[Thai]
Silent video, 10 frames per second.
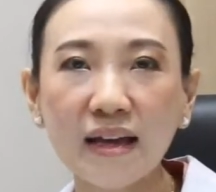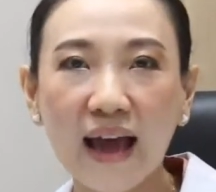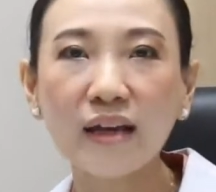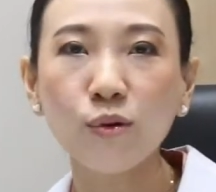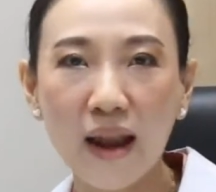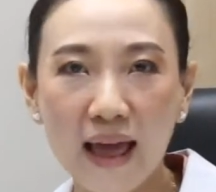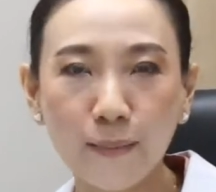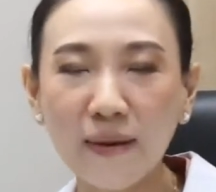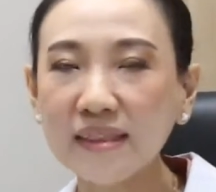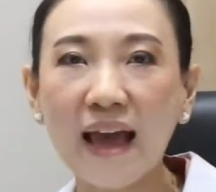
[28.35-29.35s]
การดูแล
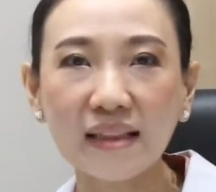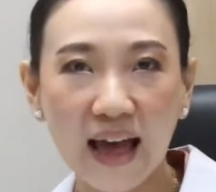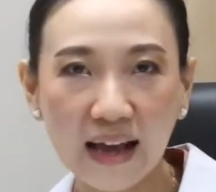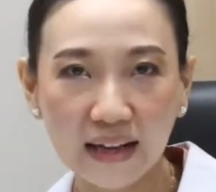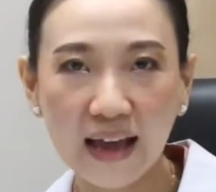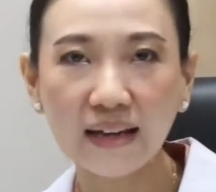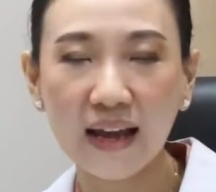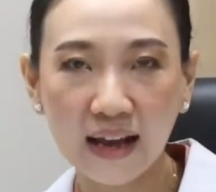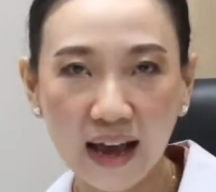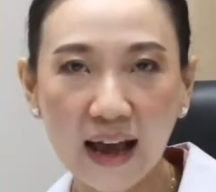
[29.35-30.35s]
ไม่แตกต่างกัน
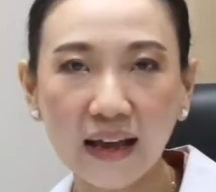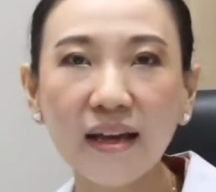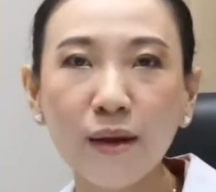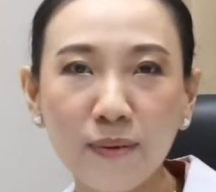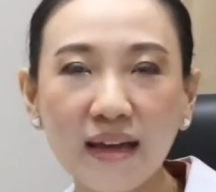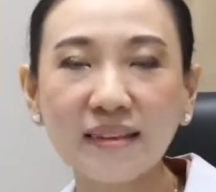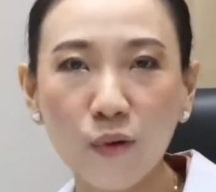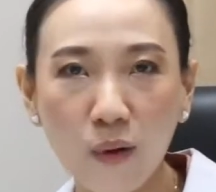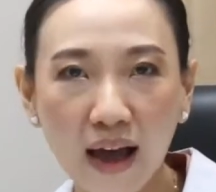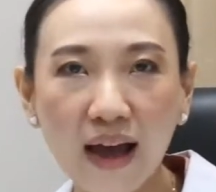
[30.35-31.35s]
นะคะ เพียงแต่
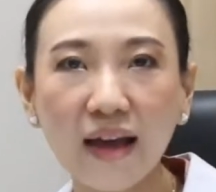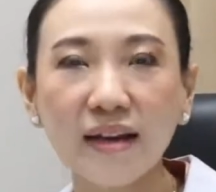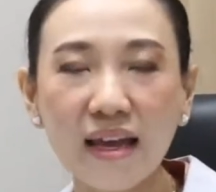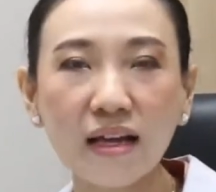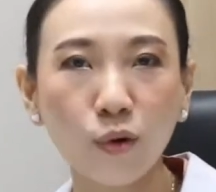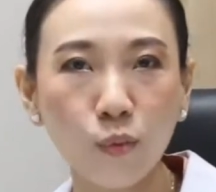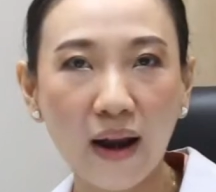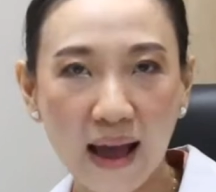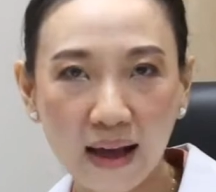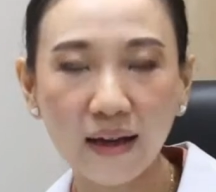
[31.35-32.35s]
ว่าในกลุ่ม
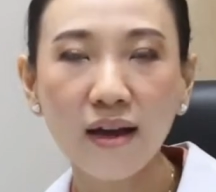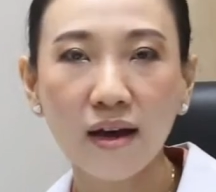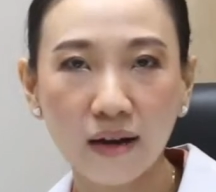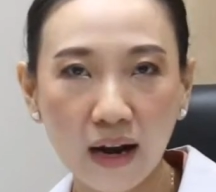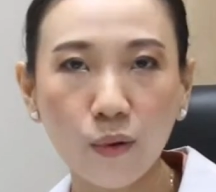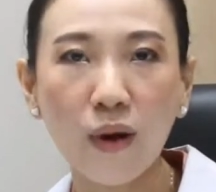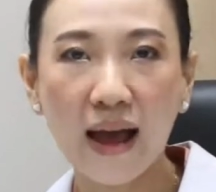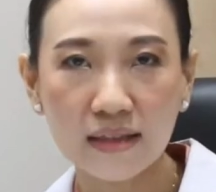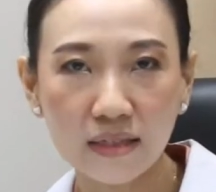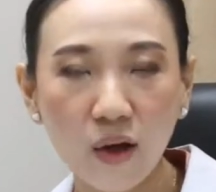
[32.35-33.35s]
หลังเรา
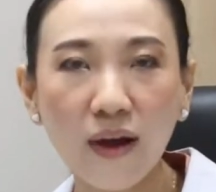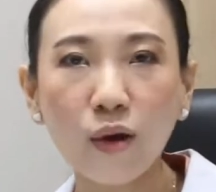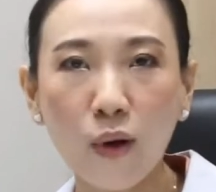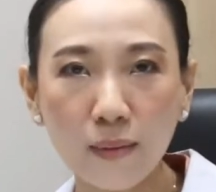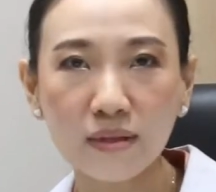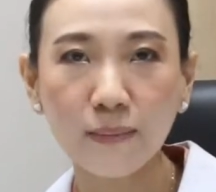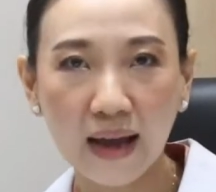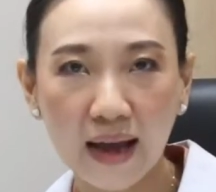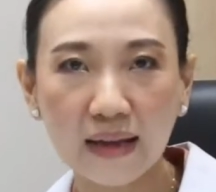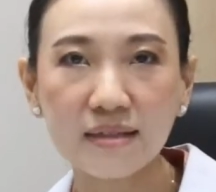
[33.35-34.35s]
อาจจะต้องให้ความสำ
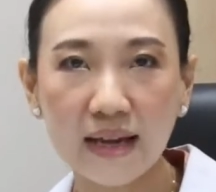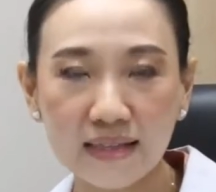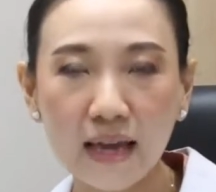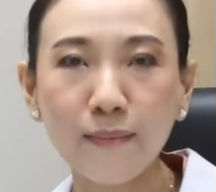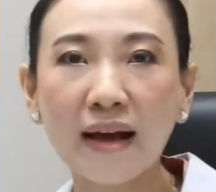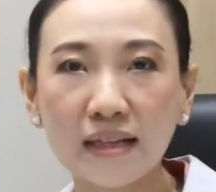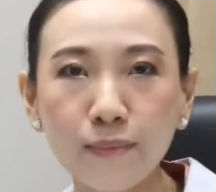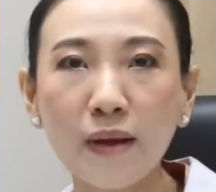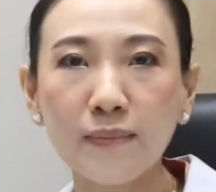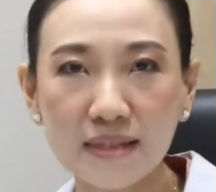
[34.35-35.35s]
คัญใส่ใจมากขึ้น
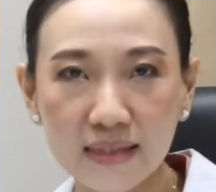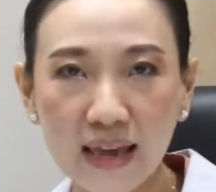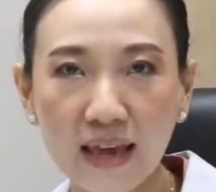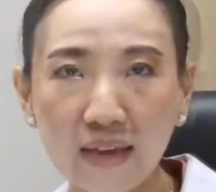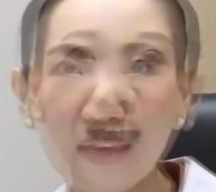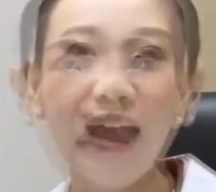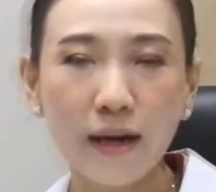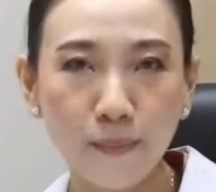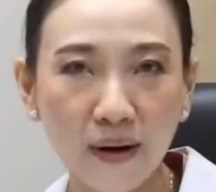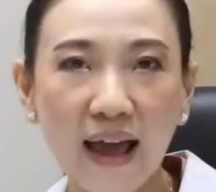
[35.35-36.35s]
เป็นพิเศษ อัน
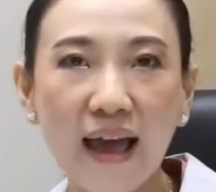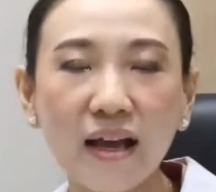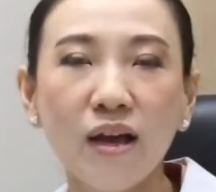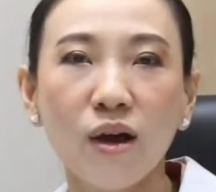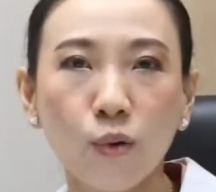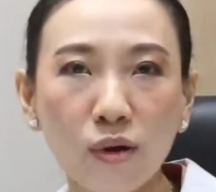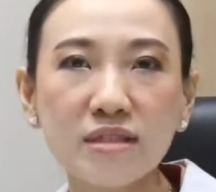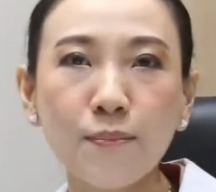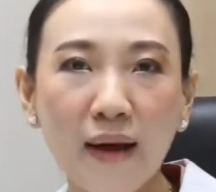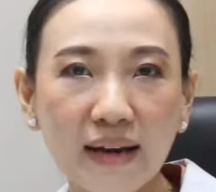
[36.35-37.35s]
ดับแรกควร
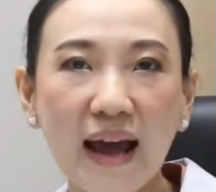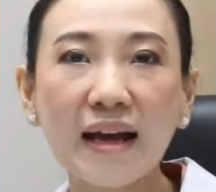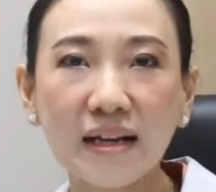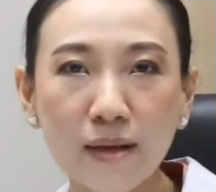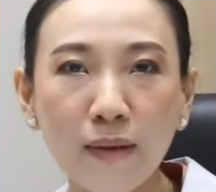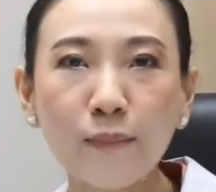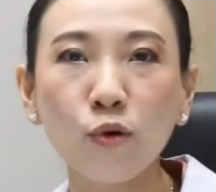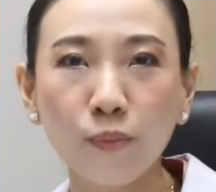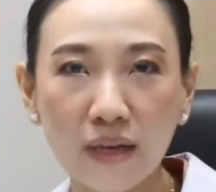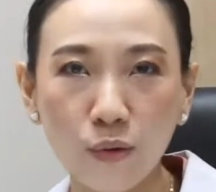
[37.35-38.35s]
จะหมั่นทาครีมบำรุ
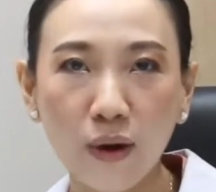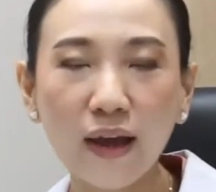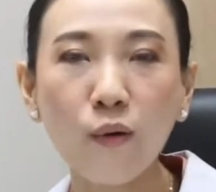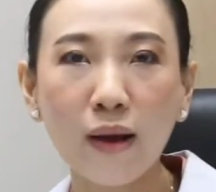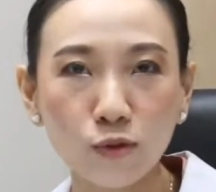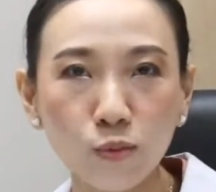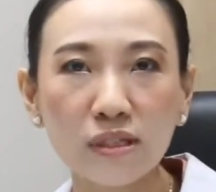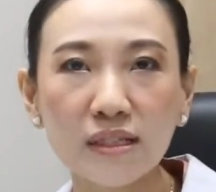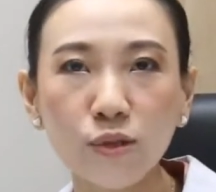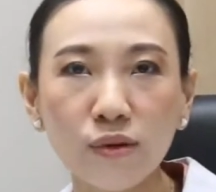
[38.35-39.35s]
งผิวให้ความชุ่ม
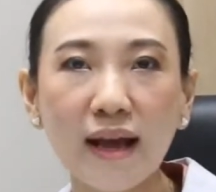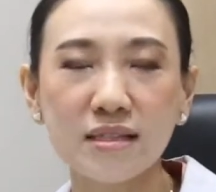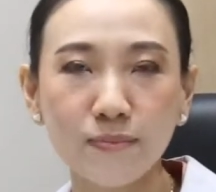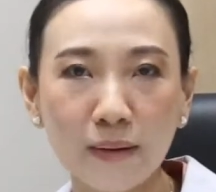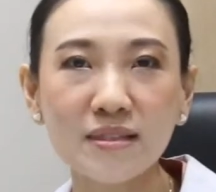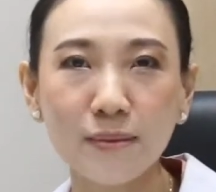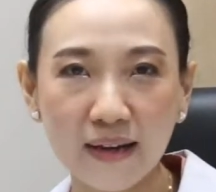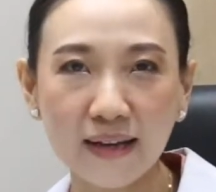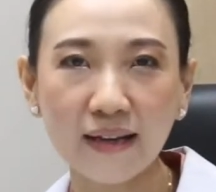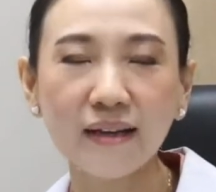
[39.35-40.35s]
ชื้นอยู่อย่างสม่ำเสม
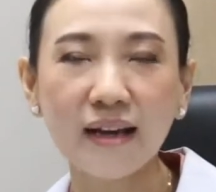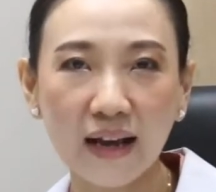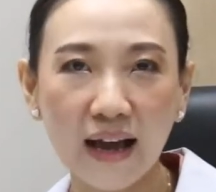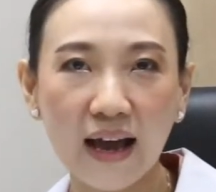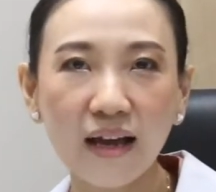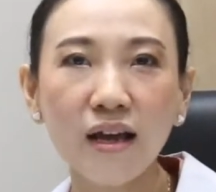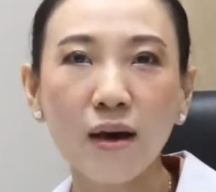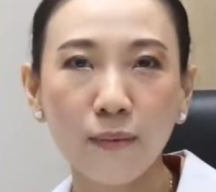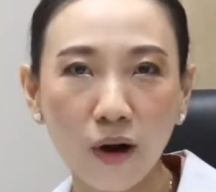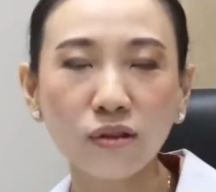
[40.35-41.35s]
อนะคะ
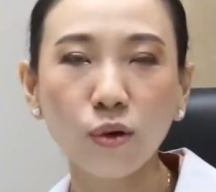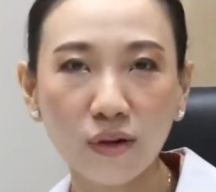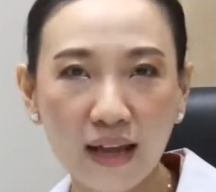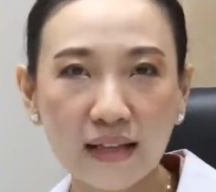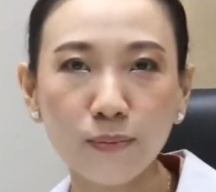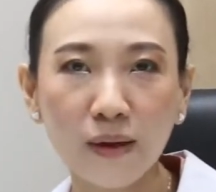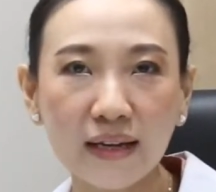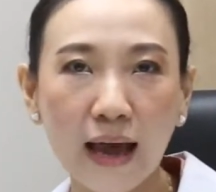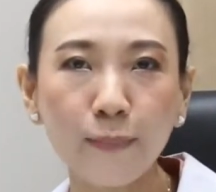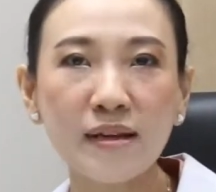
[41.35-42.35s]
เพราะตรงนี้จะเป็น
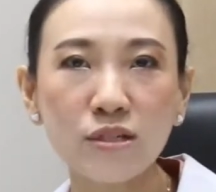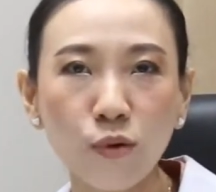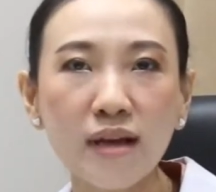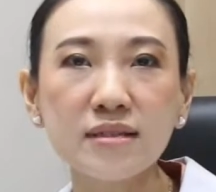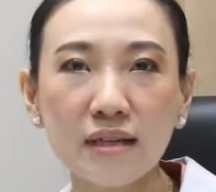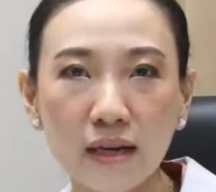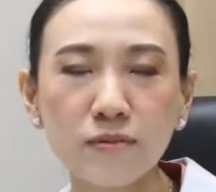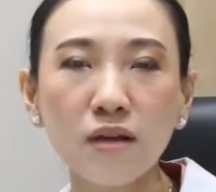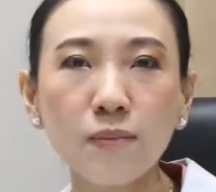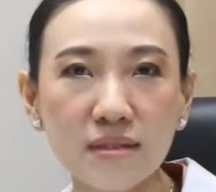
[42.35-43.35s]
การไปช่วยเสริม
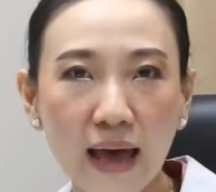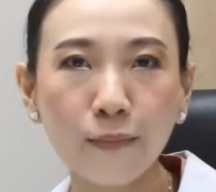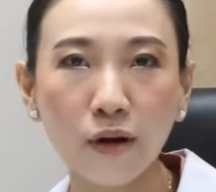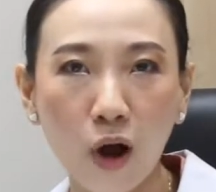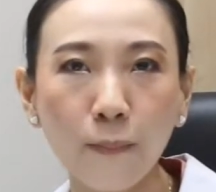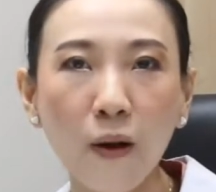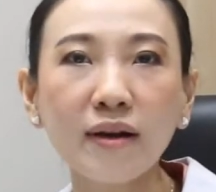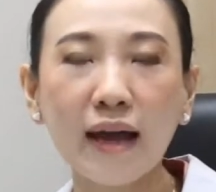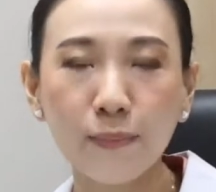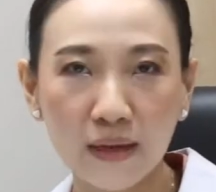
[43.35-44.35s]
ซ่อมแซมเกราะป้อง
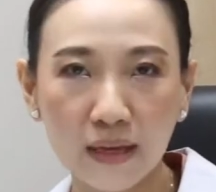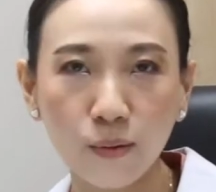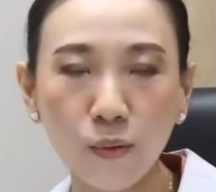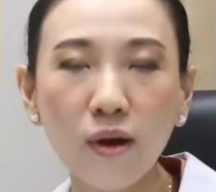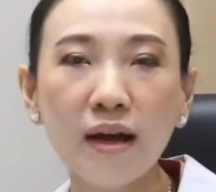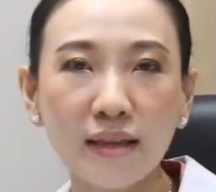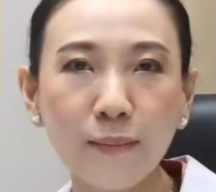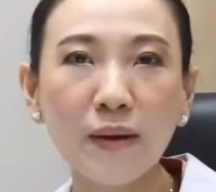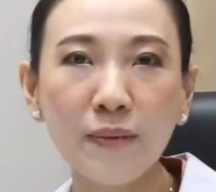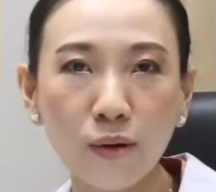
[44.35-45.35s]
กันผิวทำ
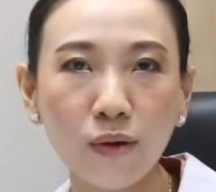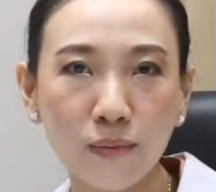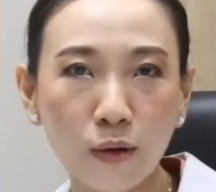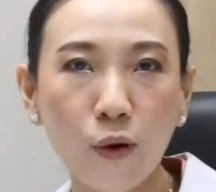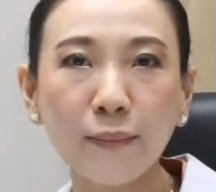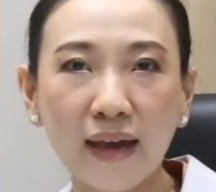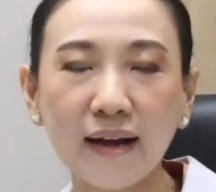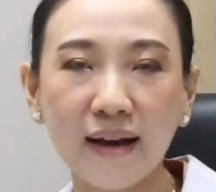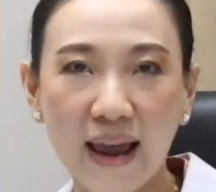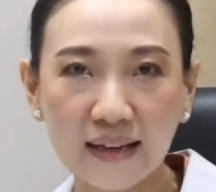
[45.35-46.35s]
ให้ผิวเรามีความแข็ง
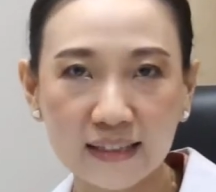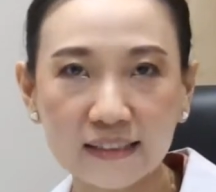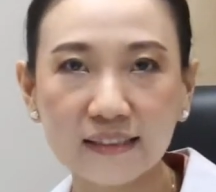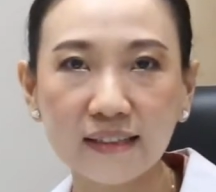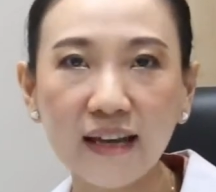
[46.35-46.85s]
แรงขึ้น